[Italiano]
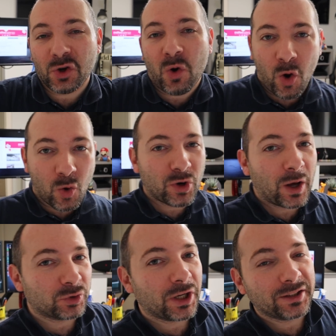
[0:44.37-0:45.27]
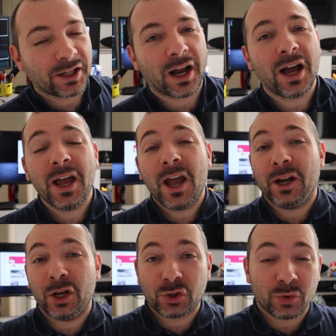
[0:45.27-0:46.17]
Io ho un'auto elettrica
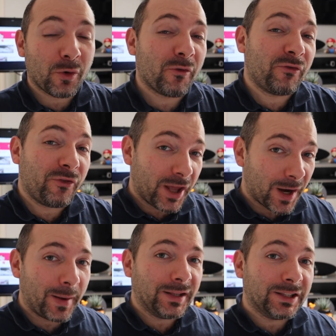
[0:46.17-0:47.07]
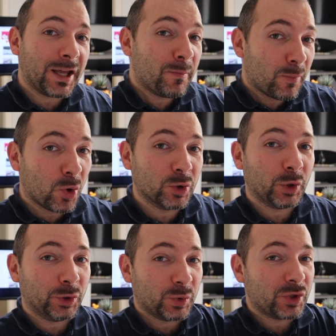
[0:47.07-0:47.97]
e ne sono veramente
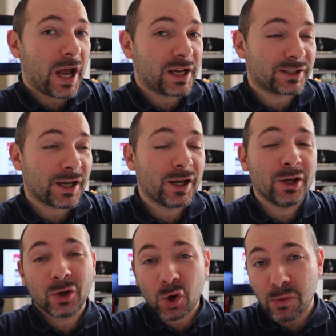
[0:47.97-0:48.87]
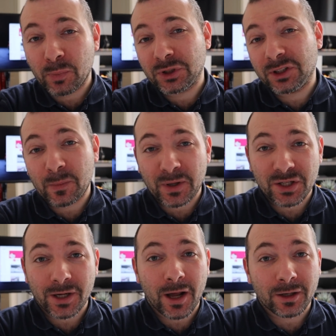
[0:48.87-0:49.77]
molto entusiasta, come potete
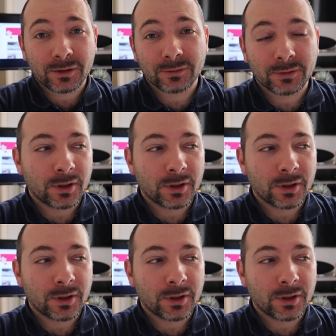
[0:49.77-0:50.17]
immaginare.